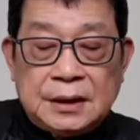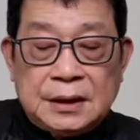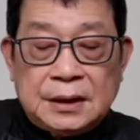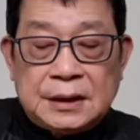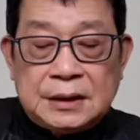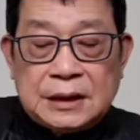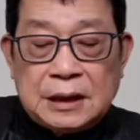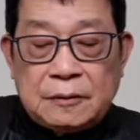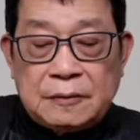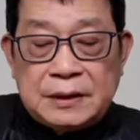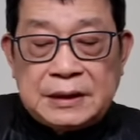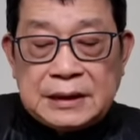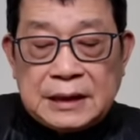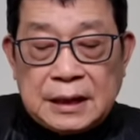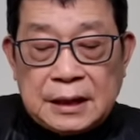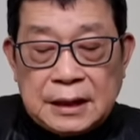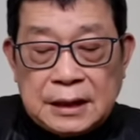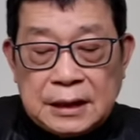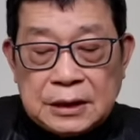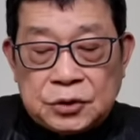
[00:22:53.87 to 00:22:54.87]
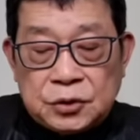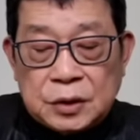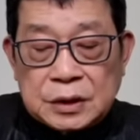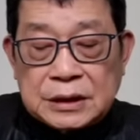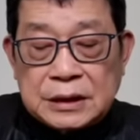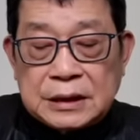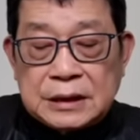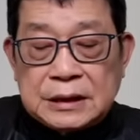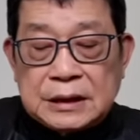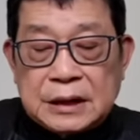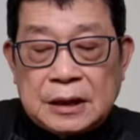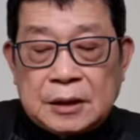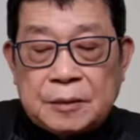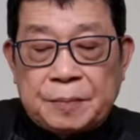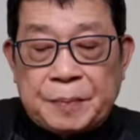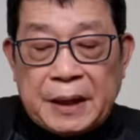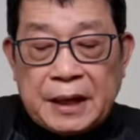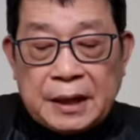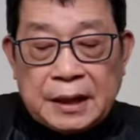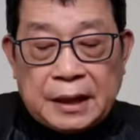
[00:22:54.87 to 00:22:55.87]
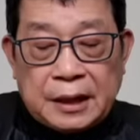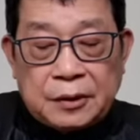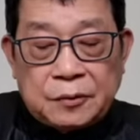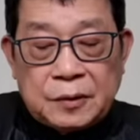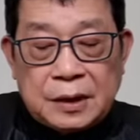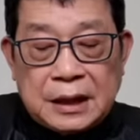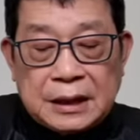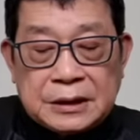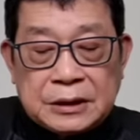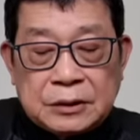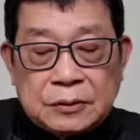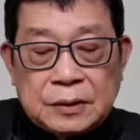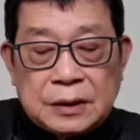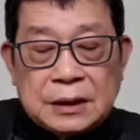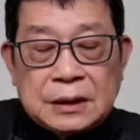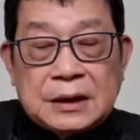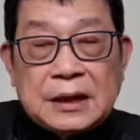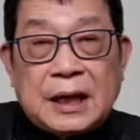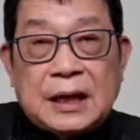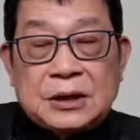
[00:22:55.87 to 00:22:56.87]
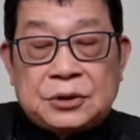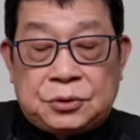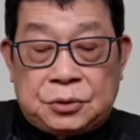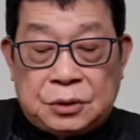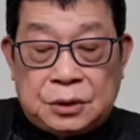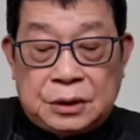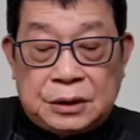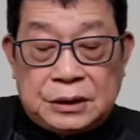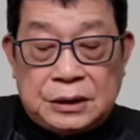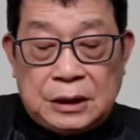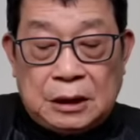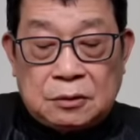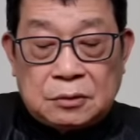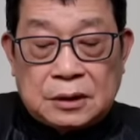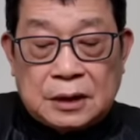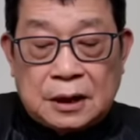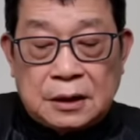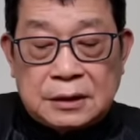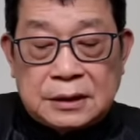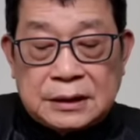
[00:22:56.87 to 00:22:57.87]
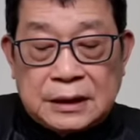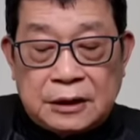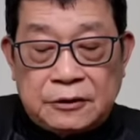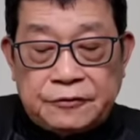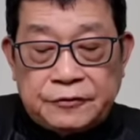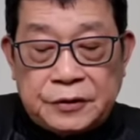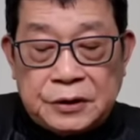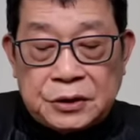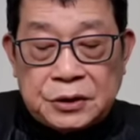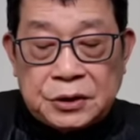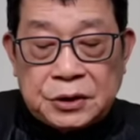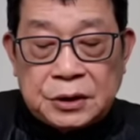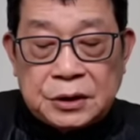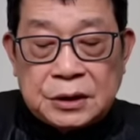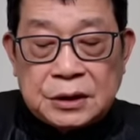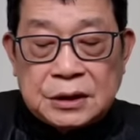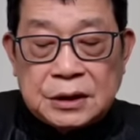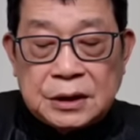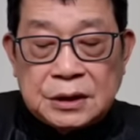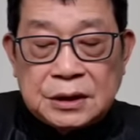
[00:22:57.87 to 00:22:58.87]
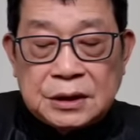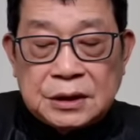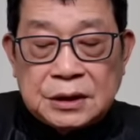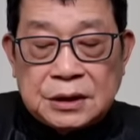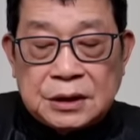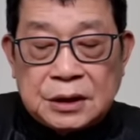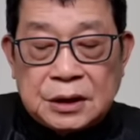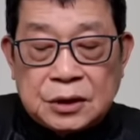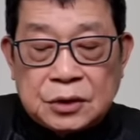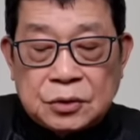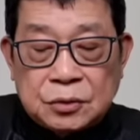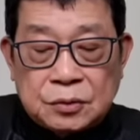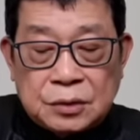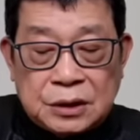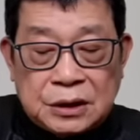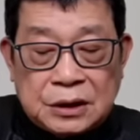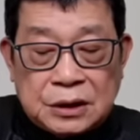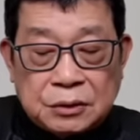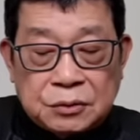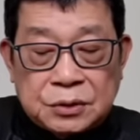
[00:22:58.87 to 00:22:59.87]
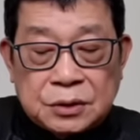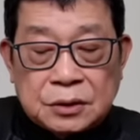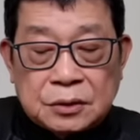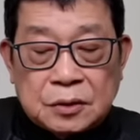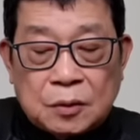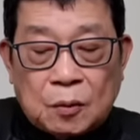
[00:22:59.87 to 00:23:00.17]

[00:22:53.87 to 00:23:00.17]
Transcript: 这个文章呢，作者叫北卡罗纳州的大学教堂山分社的政治系的助理教授的